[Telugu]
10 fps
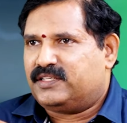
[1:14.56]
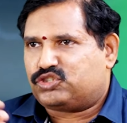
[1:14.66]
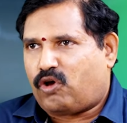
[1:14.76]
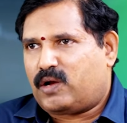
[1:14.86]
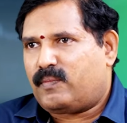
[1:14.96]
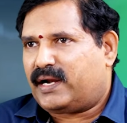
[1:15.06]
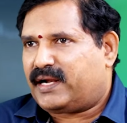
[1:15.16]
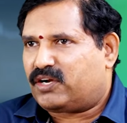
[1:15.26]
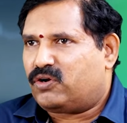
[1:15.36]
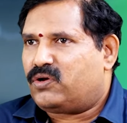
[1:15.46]
స్టాక్
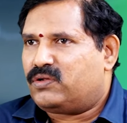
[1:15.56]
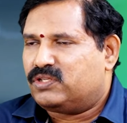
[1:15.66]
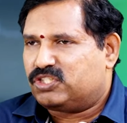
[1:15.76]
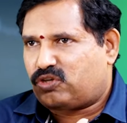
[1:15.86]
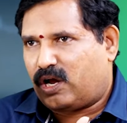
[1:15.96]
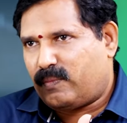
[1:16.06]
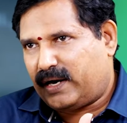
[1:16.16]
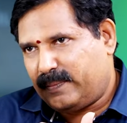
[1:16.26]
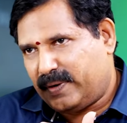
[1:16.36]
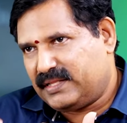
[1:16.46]
మార్కెట్లో స్టాక్
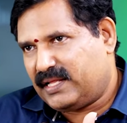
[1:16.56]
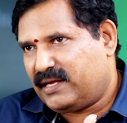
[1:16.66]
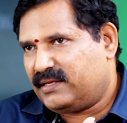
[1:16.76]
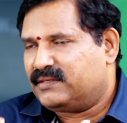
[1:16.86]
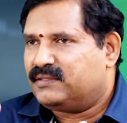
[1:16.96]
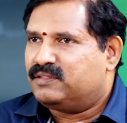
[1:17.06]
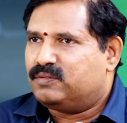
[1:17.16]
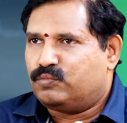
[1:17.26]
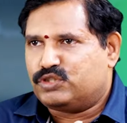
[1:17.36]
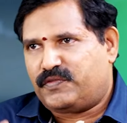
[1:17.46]
మార్కెట్ పడిందా
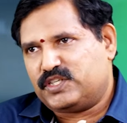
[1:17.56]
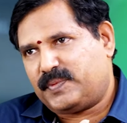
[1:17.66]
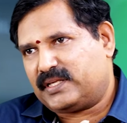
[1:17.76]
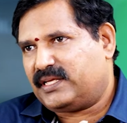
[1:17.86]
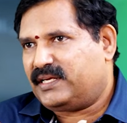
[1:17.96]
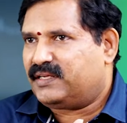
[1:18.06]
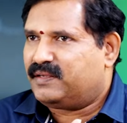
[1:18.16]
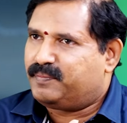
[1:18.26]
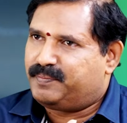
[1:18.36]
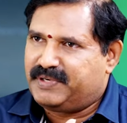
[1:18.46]
మ్యూచువల్ ఫండ్స్ పడతాయి
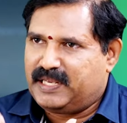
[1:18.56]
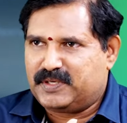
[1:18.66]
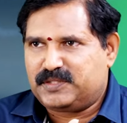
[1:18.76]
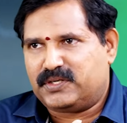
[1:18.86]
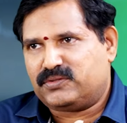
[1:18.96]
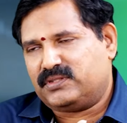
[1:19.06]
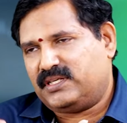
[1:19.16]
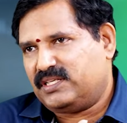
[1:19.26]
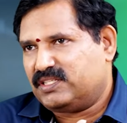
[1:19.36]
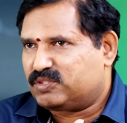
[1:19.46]
పిఎంఎస్ పడుతుంది
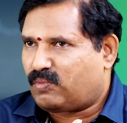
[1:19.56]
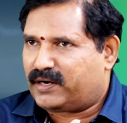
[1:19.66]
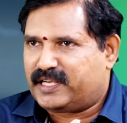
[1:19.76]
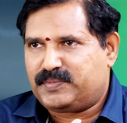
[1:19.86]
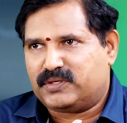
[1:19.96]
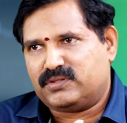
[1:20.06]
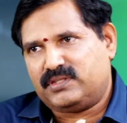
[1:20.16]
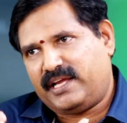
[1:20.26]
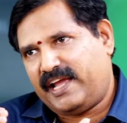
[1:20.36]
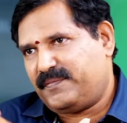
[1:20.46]
స్మాల్ కేస్
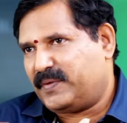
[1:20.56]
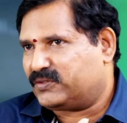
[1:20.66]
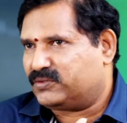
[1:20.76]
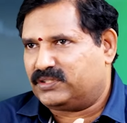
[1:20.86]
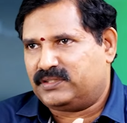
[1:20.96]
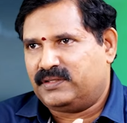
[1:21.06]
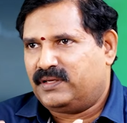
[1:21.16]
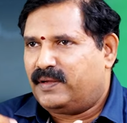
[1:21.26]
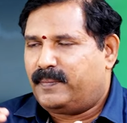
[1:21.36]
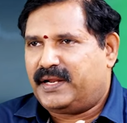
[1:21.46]
పడుతుంది ఏఎఫ్ పడుతుంది
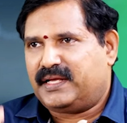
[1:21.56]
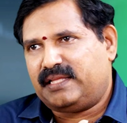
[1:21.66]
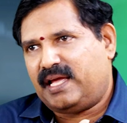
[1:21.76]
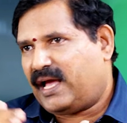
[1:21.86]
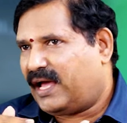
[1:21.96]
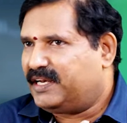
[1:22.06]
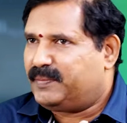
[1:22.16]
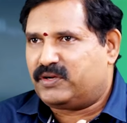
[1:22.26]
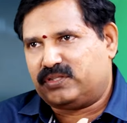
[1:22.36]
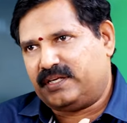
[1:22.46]
పెరిగితే అన్నీ
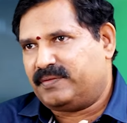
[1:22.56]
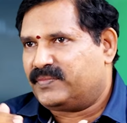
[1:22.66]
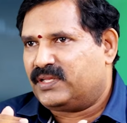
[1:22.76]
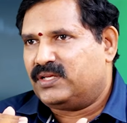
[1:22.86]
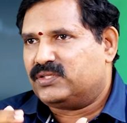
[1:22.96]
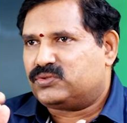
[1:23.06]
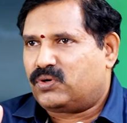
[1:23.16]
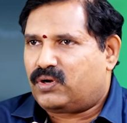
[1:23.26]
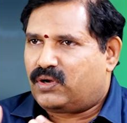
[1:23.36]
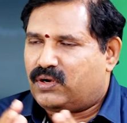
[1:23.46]
పెరుగుతాయి సో
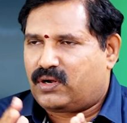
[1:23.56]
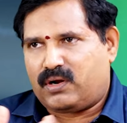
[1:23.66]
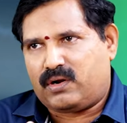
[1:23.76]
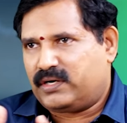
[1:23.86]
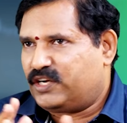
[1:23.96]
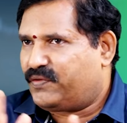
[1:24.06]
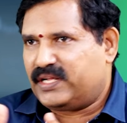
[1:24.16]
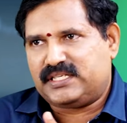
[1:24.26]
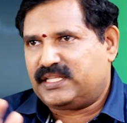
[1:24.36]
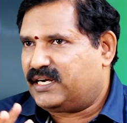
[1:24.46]

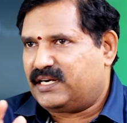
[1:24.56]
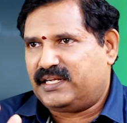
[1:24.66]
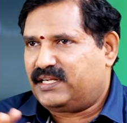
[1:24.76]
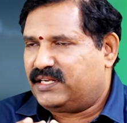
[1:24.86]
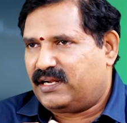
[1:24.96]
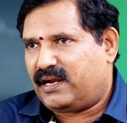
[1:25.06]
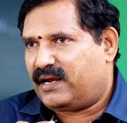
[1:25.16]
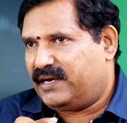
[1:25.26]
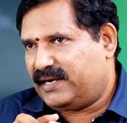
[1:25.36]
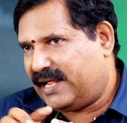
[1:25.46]
డిఫరెన్స్ అదేనండి
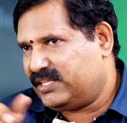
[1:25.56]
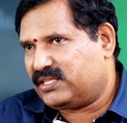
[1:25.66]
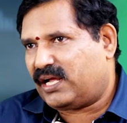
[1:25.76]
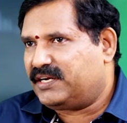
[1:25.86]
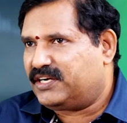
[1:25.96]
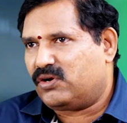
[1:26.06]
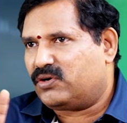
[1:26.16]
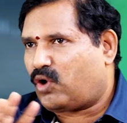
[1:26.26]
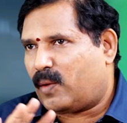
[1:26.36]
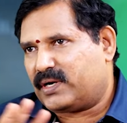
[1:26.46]
ఇండైన్
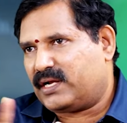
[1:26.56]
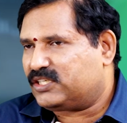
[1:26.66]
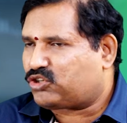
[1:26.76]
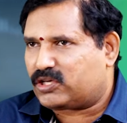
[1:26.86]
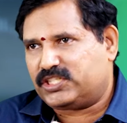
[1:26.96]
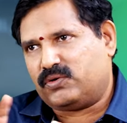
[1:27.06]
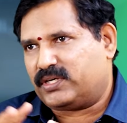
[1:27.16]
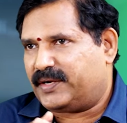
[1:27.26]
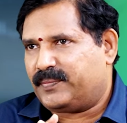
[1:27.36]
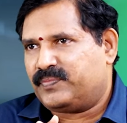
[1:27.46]
అన్నిట్లోనూ కామన్గా స్టాక్సే
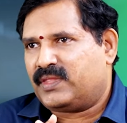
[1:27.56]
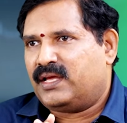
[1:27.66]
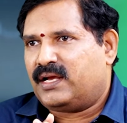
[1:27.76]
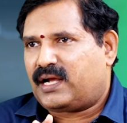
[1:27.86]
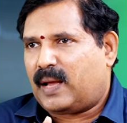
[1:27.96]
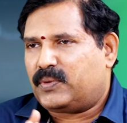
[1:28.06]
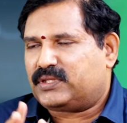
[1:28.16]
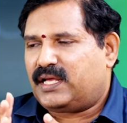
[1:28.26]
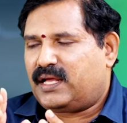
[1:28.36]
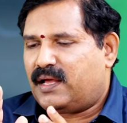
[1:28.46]
ఉంటాయి
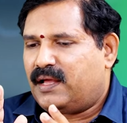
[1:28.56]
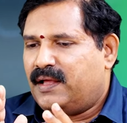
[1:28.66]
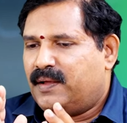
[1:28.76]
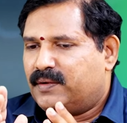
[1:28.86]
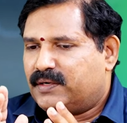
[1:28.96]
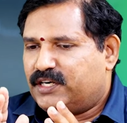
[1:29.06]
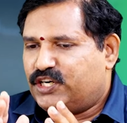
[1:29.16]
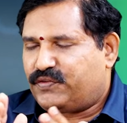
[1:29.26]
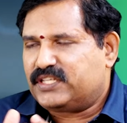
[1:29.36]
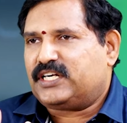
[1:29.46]
కాకపోతే
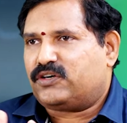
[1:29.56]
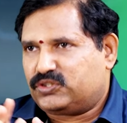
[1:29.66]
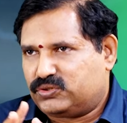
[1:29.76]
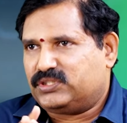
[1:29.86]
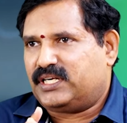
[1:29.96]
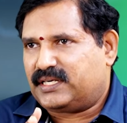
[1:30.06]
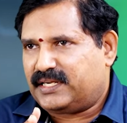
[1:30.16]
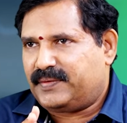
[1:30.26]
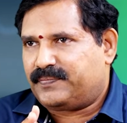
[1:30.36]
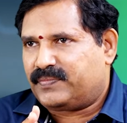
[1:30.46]
డిఫరెన్స్ ఎక్కడ వస్తుంది అంటే